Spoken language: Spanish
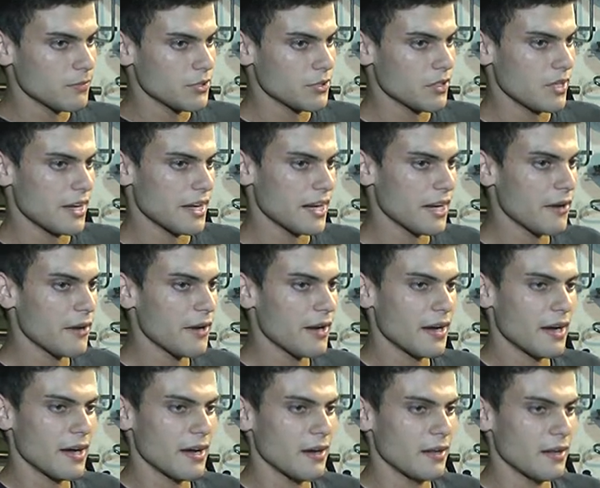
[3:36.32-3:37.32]
Yo
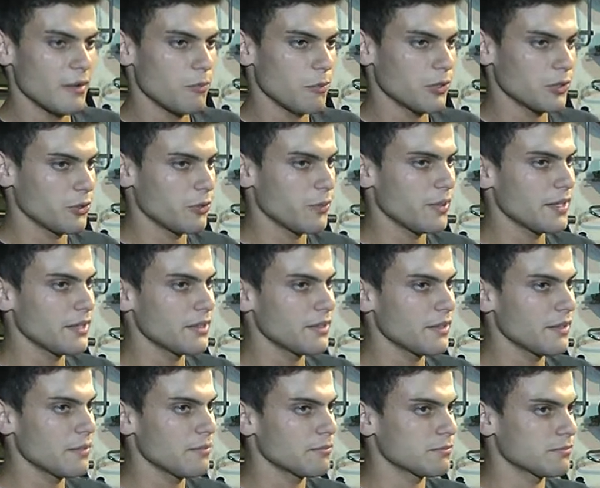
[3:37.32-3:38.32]
largaba en el puesto
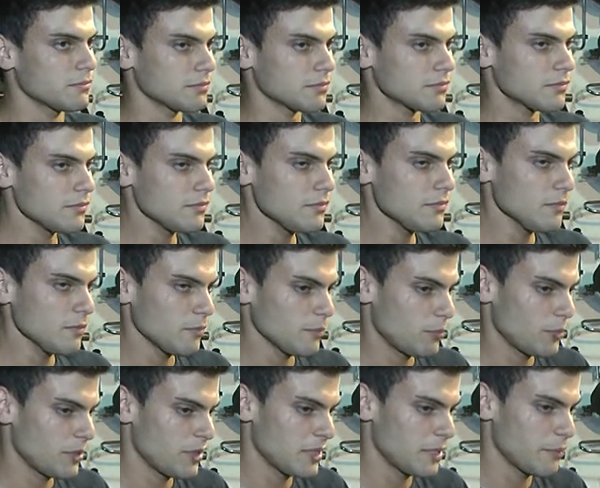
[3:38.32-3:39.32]
20
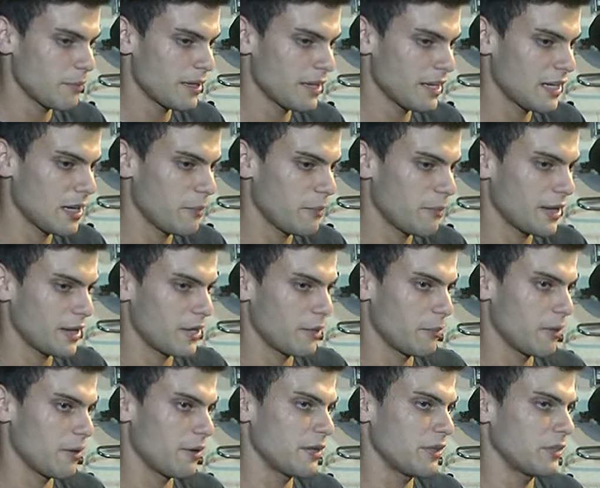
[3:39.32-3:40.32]
por el tema de que las mangas no
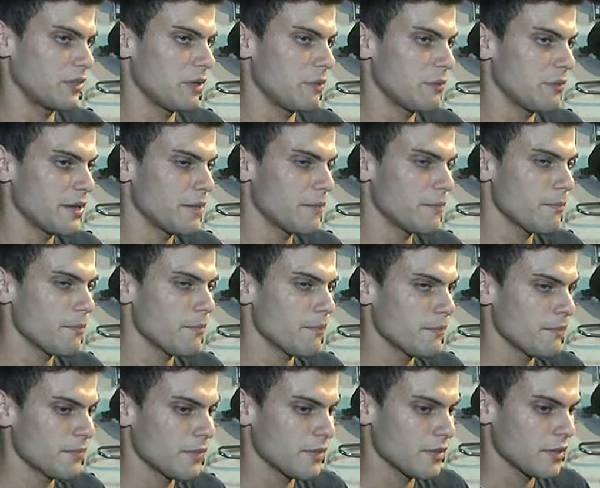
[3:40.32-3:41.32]
me había ido tan bien.
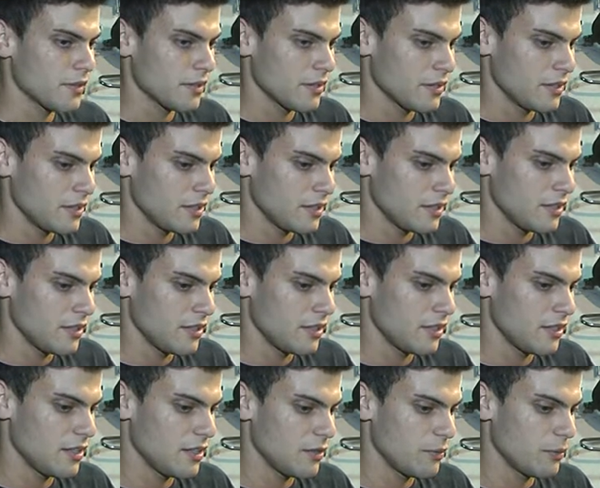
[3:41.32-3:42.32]

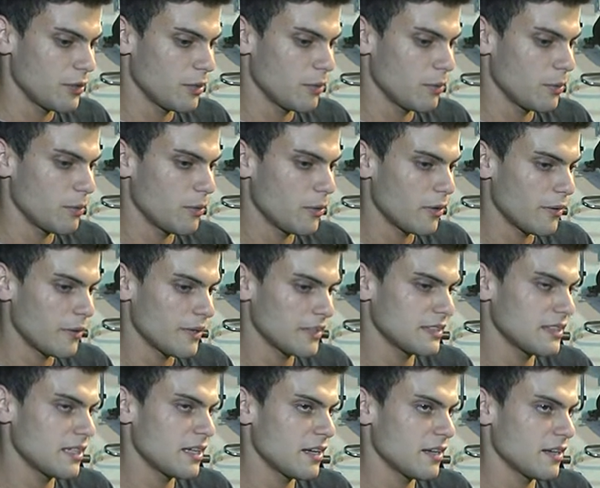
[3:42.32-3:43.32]
Y bueno, pudimos
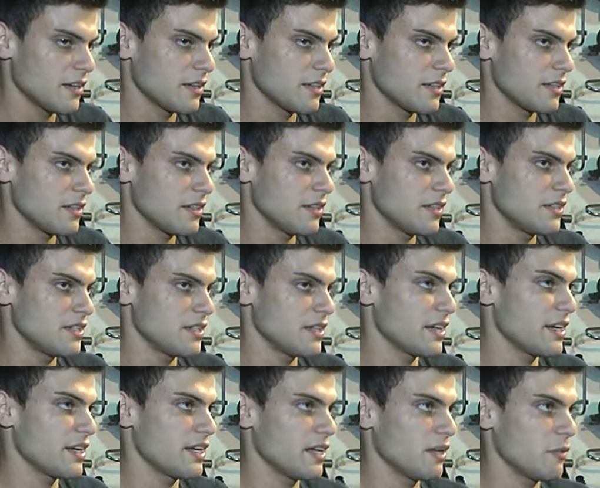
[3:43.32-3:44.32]
avanzar y
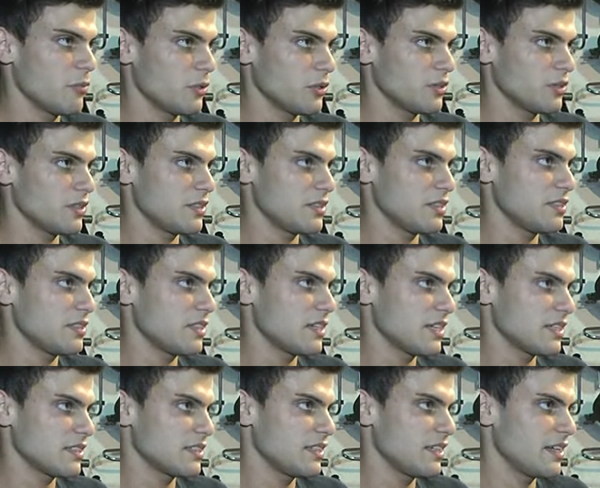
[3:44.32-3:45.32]
llegué en el puesto
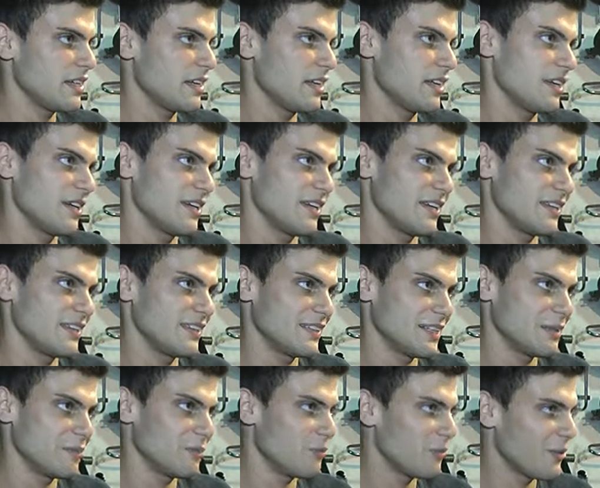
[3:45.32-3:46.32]
16, así que
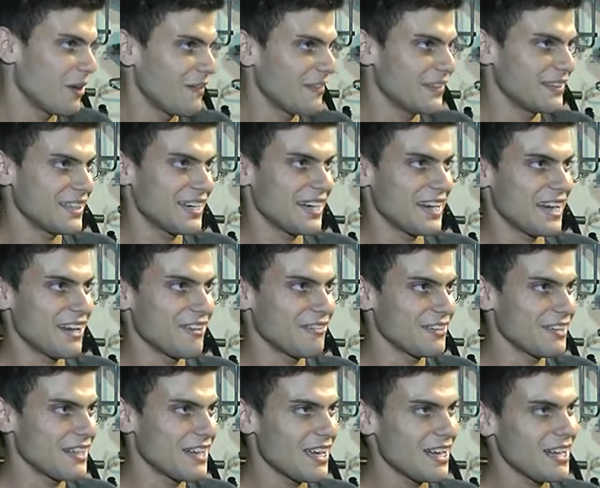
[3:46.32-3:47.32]
entramos por la ventana en la
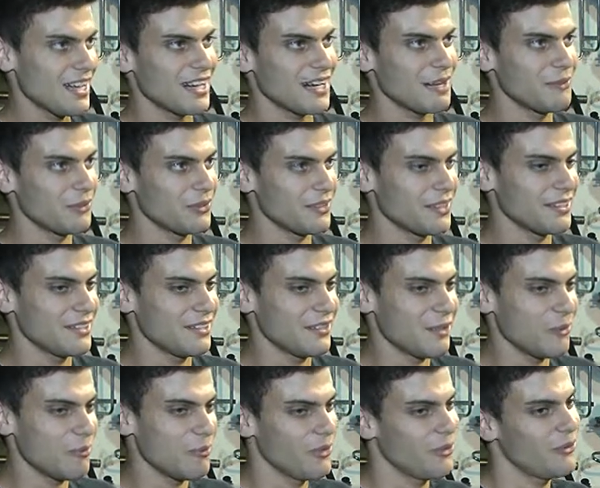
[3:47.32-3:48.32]
final, largamos
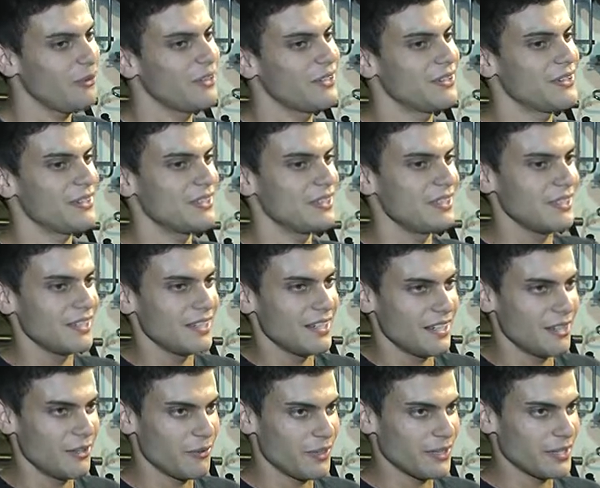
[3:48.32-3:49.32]
32, pero bueno,
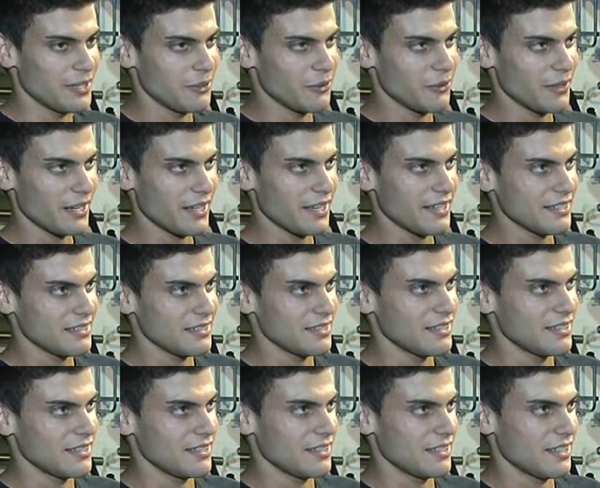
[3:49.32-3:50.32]
el objetivo era
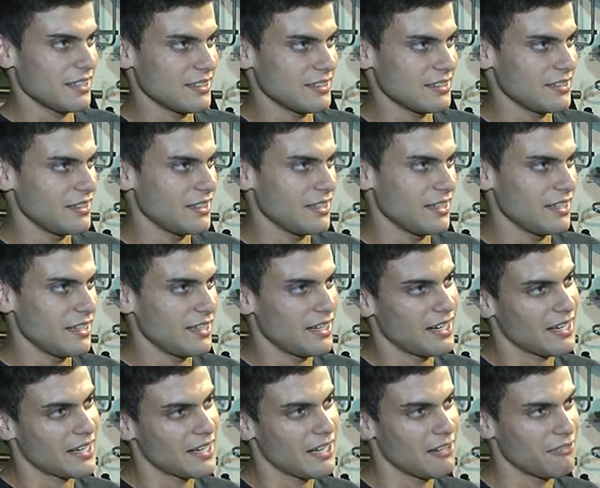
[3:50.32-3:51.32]
ese, así que
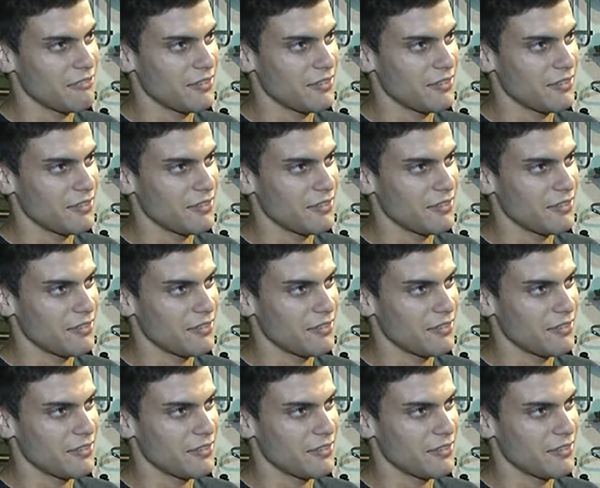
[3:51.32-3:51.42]
largar la